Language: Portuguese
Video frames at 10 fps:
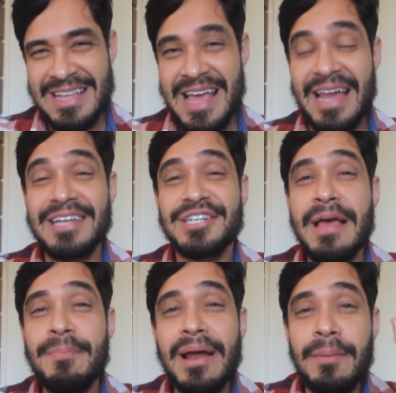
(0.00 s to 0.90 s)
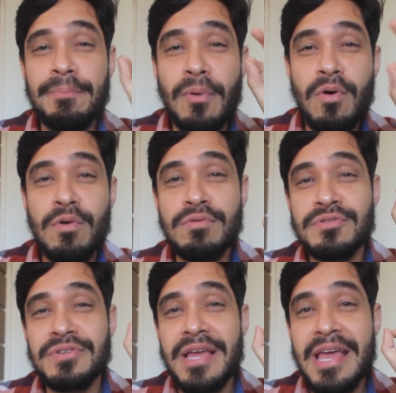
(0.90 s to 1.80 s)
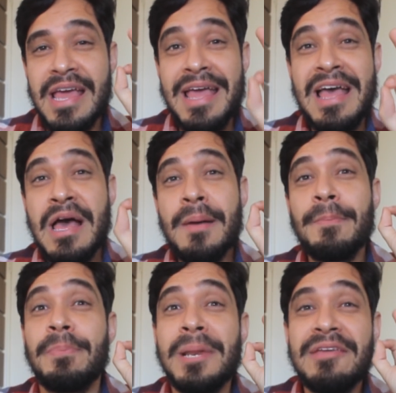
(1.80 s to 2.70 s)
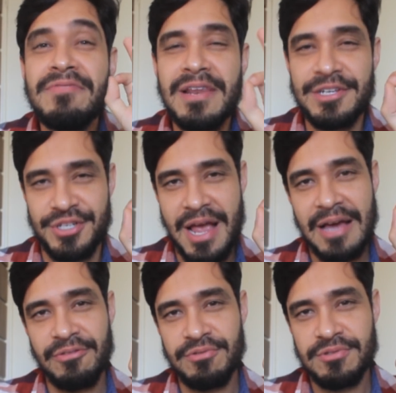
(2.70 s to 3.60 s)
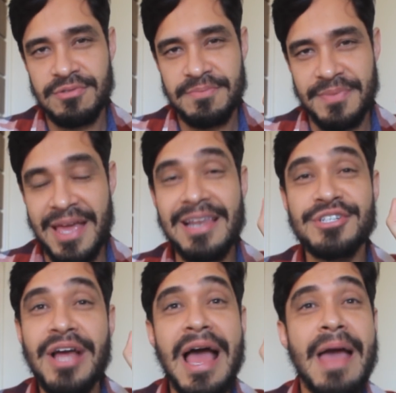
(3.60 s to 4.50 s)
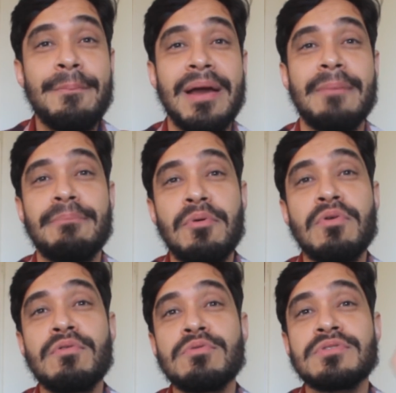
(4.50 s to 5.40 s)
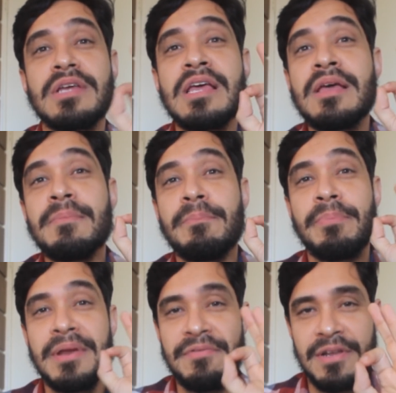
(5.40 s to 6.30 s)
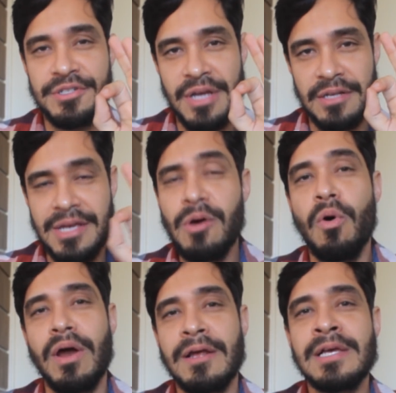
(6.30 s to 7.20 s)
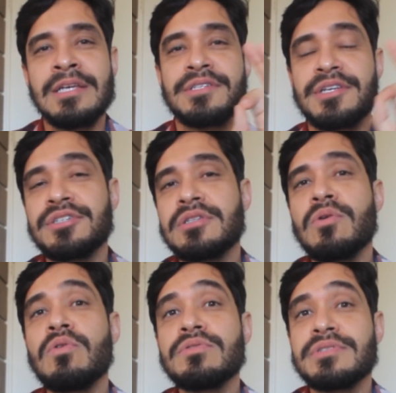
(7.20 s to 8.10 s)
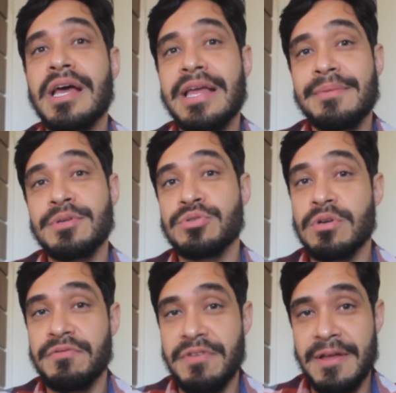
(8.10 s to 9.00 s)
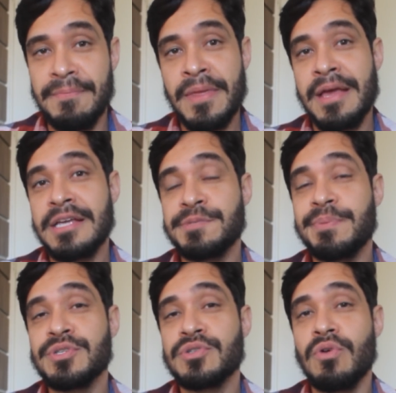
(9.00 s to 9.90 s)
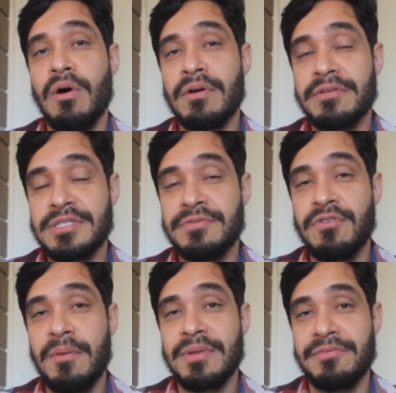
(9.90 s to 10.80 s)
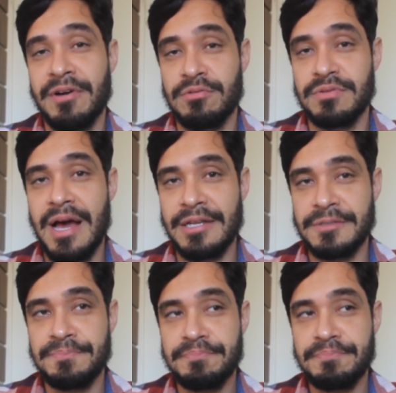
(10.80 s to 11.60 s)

Ela já é para poucos e privilegiados. Ela já é para poucos e privilegiados. Agora, se a gente não consegue absorver esse pessoal que se forma na faculdade